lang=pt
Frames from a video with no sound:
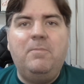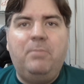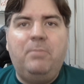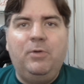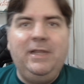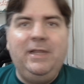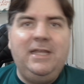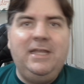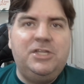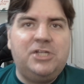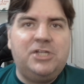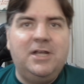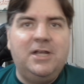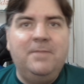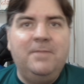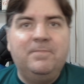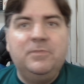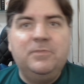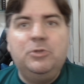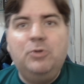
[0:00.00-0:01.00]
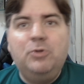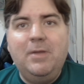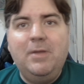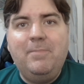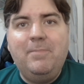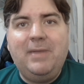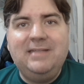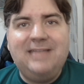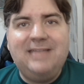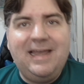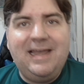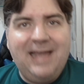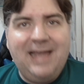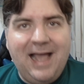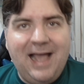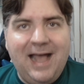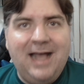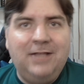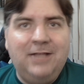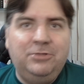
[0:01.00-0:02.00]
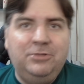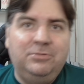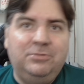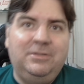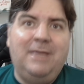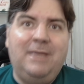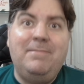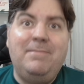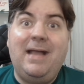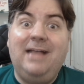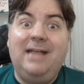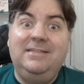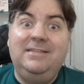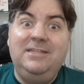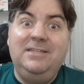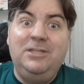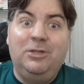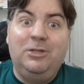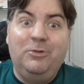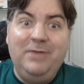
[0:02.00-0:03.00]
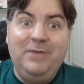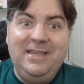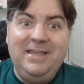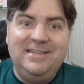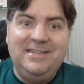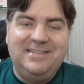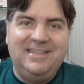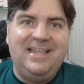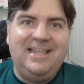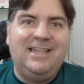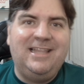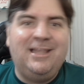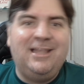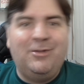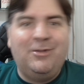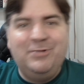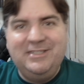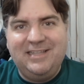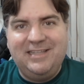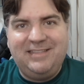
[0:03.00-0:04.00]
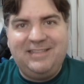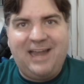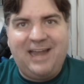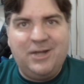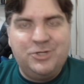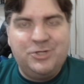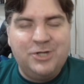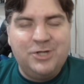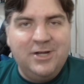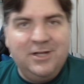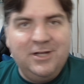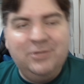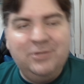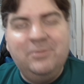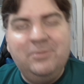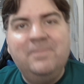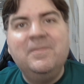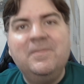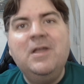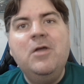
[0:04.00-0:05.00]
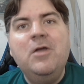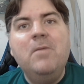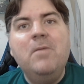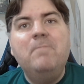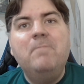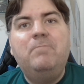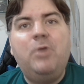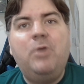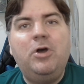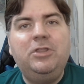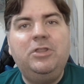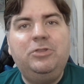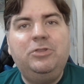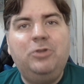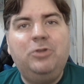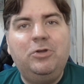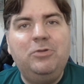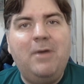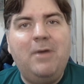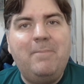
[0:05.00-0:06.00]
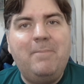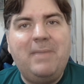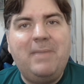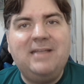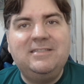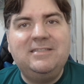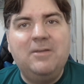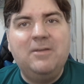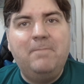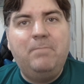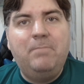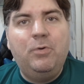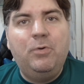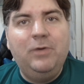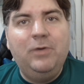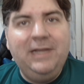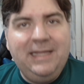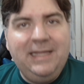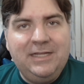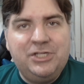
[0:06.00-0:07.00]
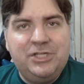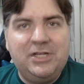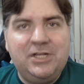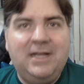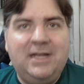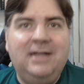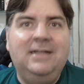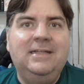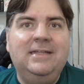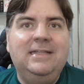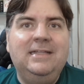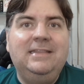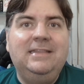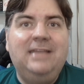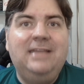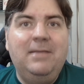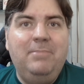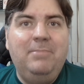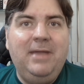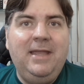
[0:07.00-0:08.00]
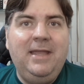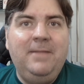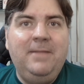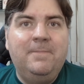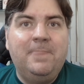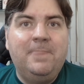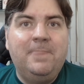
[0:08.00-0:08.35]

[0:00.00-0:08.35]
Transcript: política do empresariado, da Magazine Luiza, né, da Luiza Trajano, por toda uma pressão política também